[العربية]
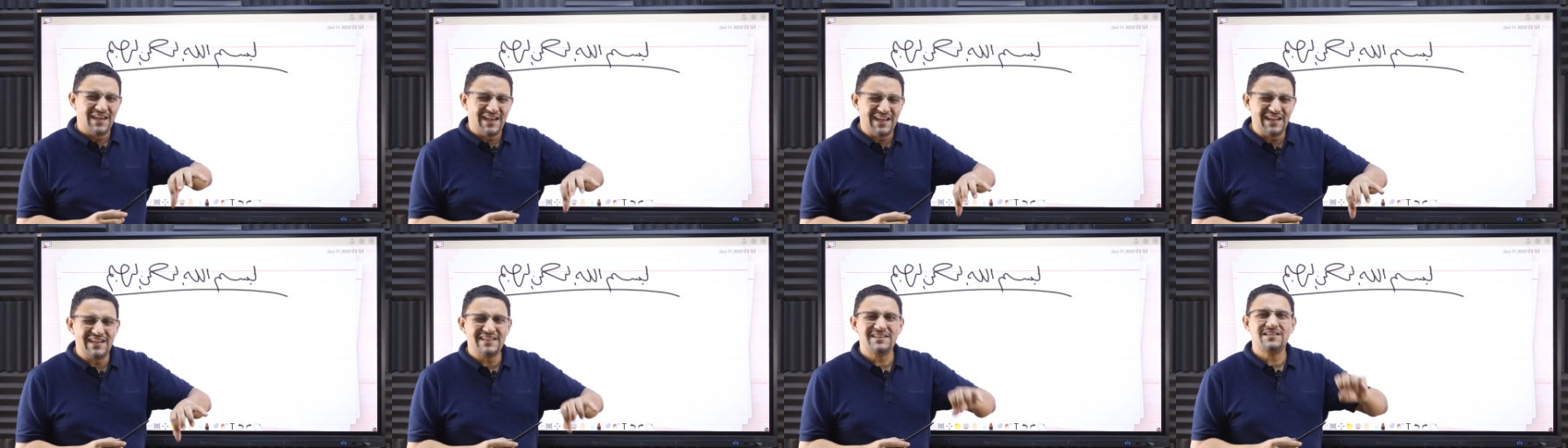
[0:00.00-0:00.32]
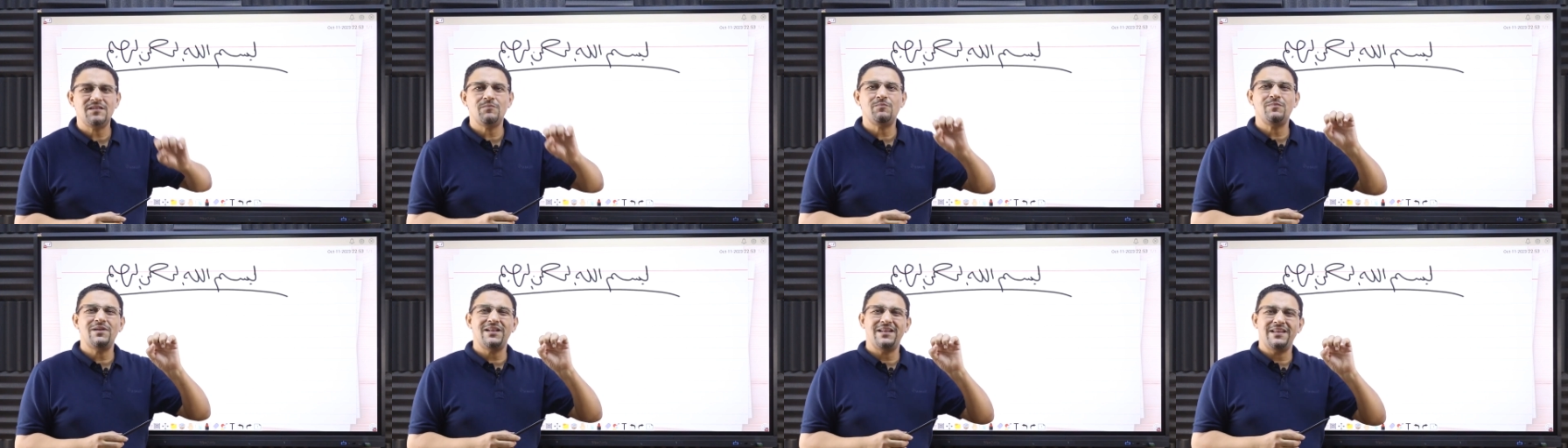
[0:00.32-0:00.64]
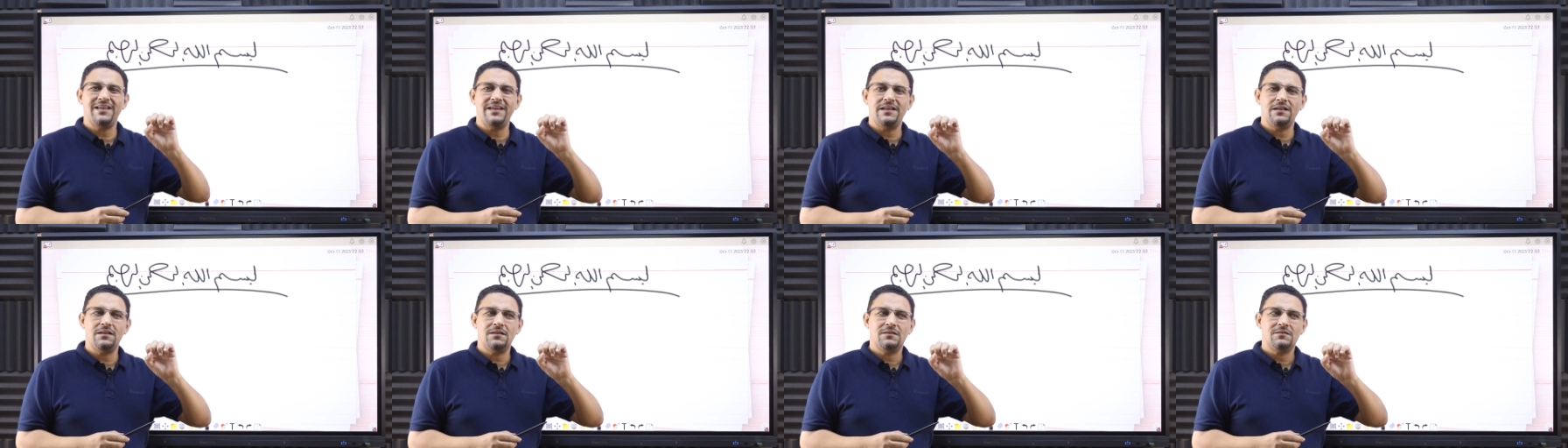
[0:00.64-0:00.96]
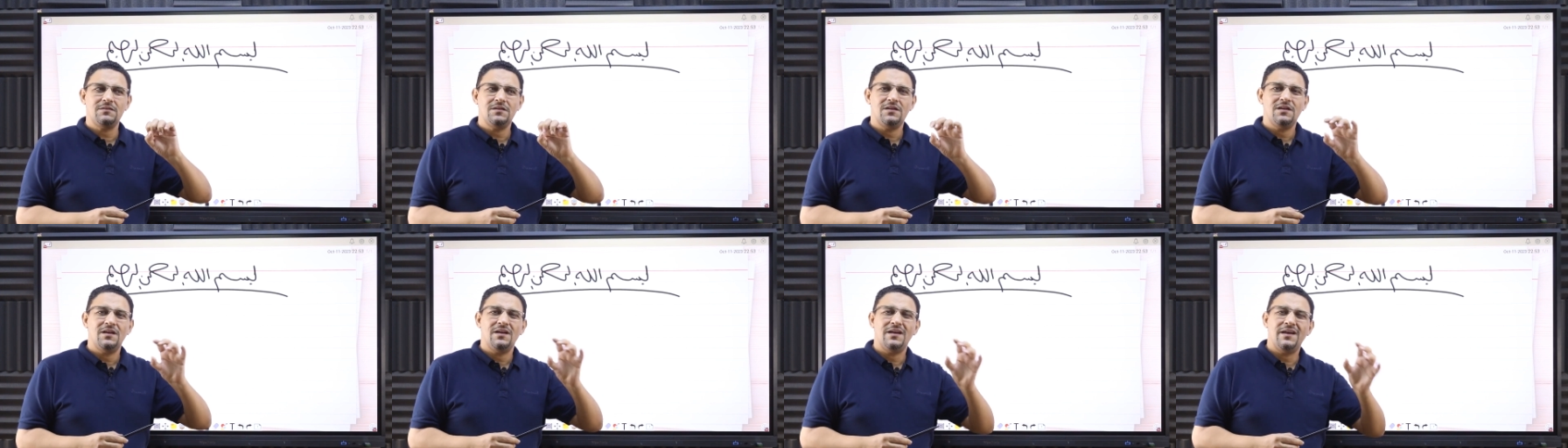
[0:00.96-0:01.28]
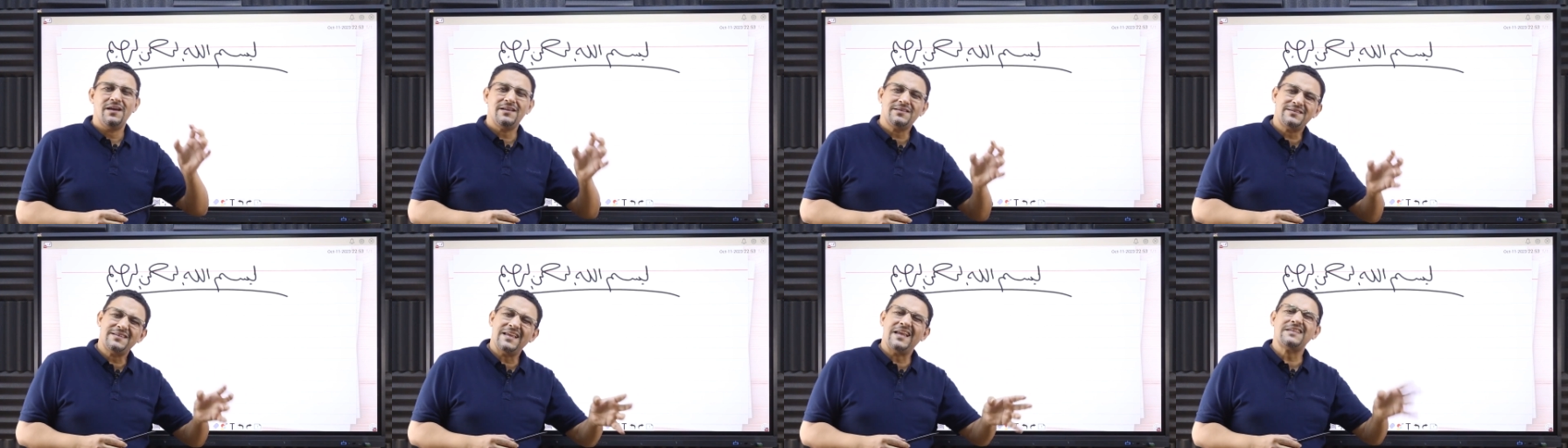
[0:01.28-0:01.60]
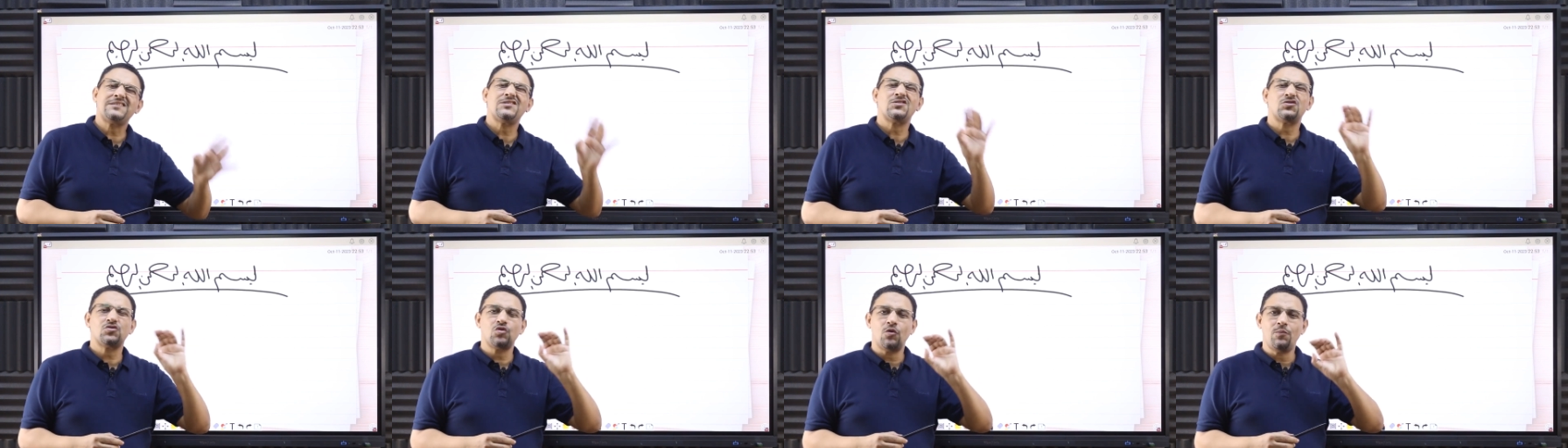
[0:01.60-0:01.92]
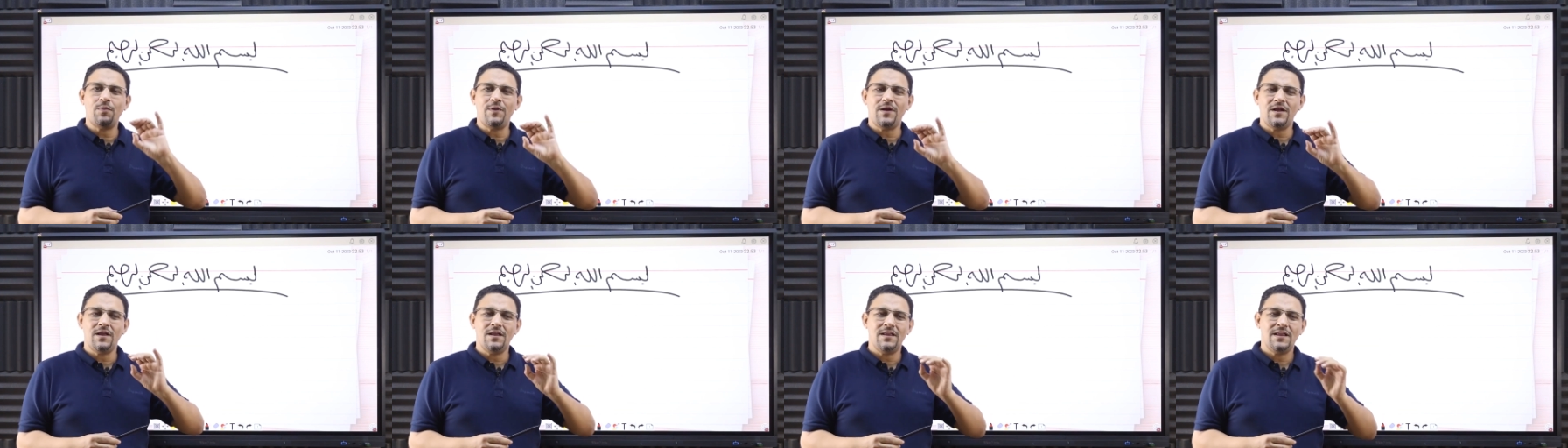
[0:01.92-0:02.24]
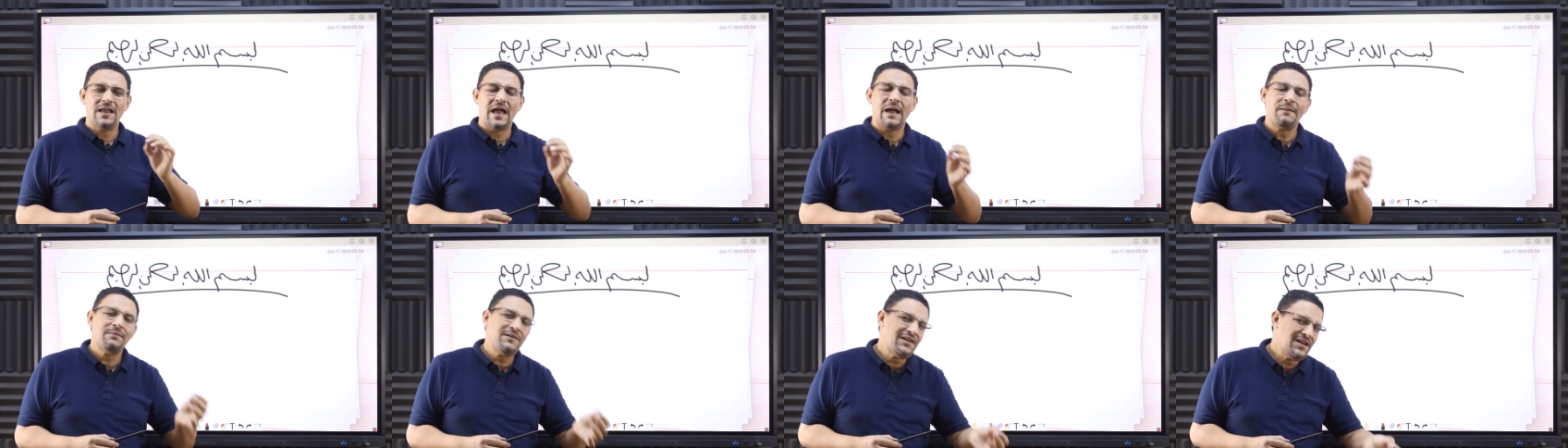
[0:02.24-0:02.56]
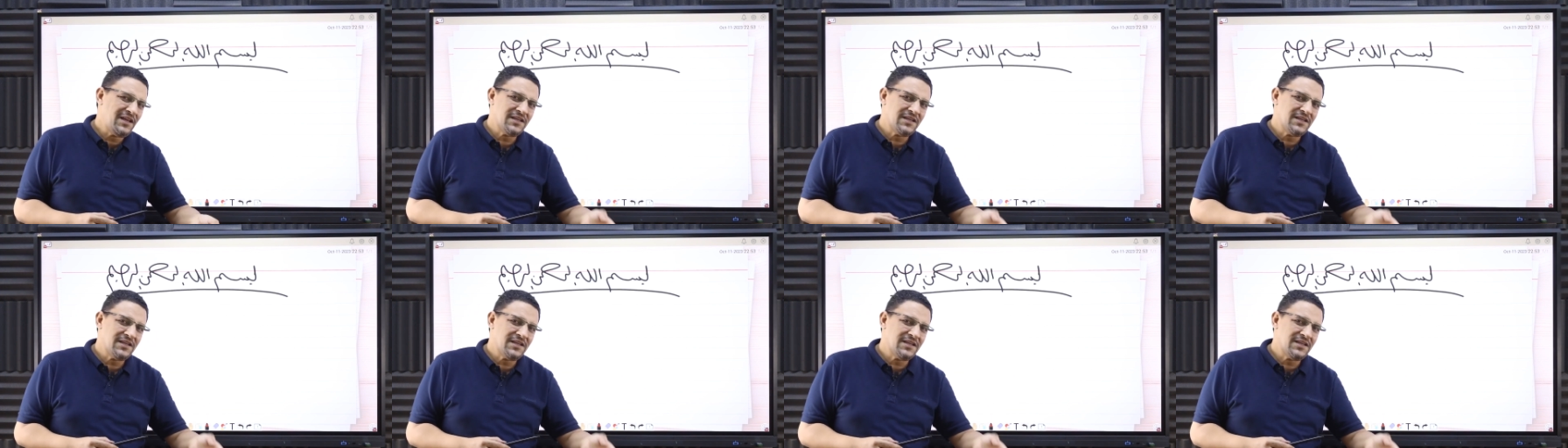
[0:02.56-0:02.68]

الاثنين بالليل الثلاث الصبح قبل